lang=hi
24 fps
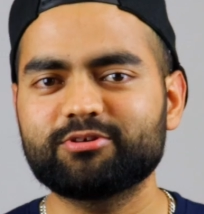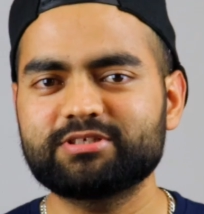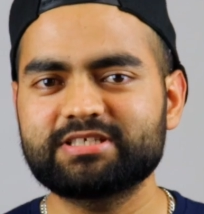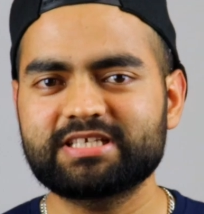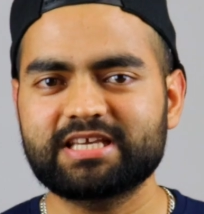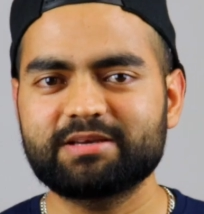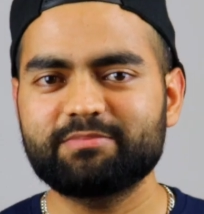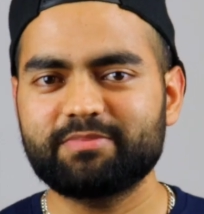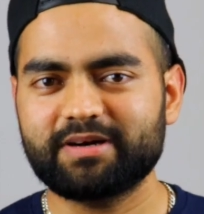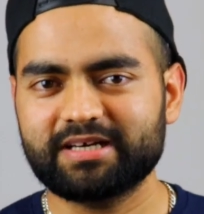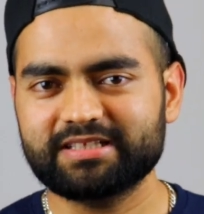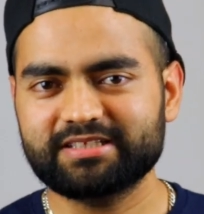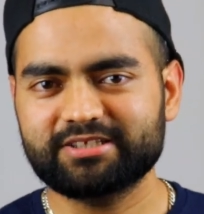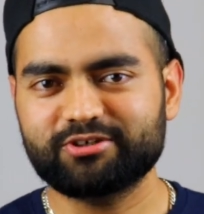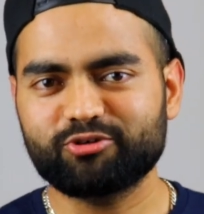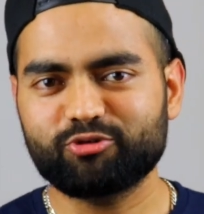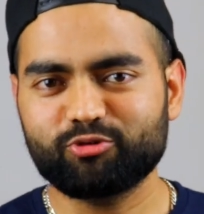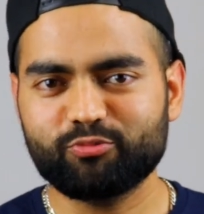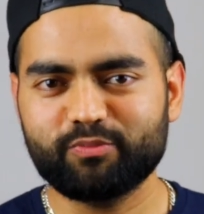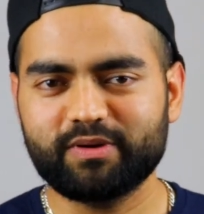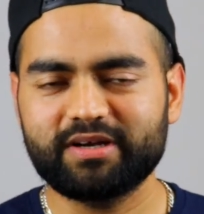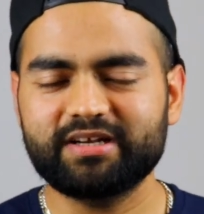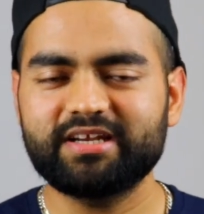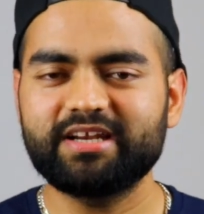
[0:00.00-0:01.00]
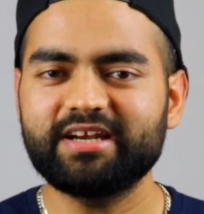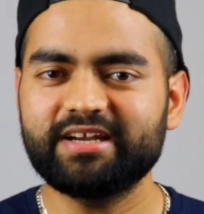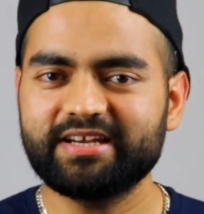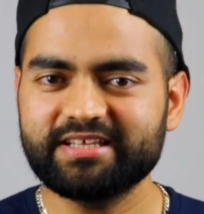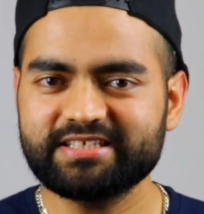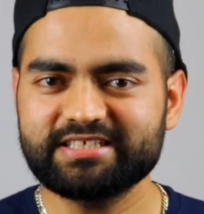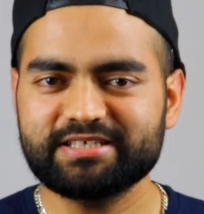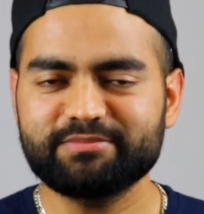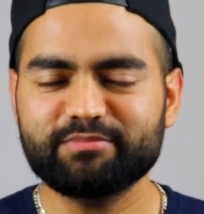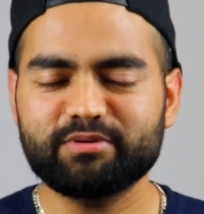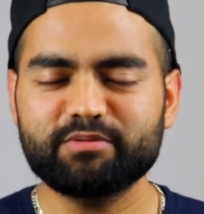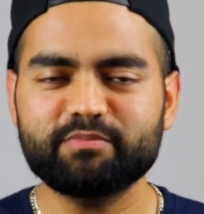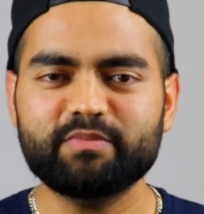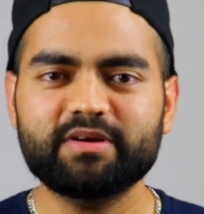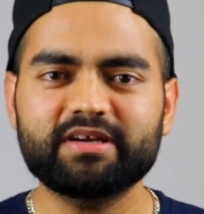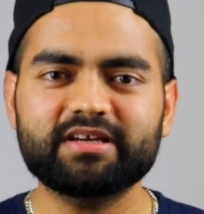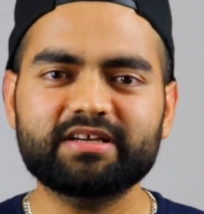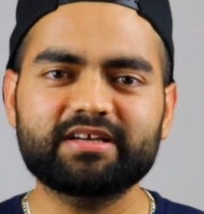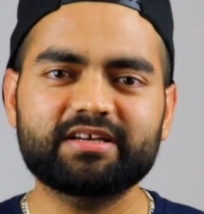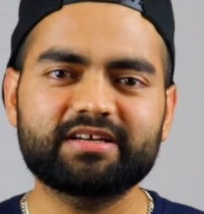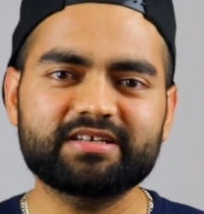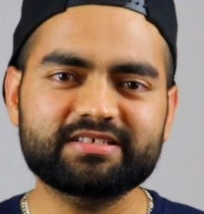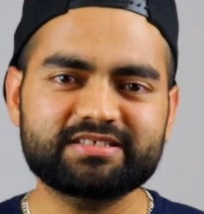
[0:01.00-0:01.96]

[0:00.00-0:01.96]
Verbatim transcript: तो इसकी बात करूँ मैं टी में मैं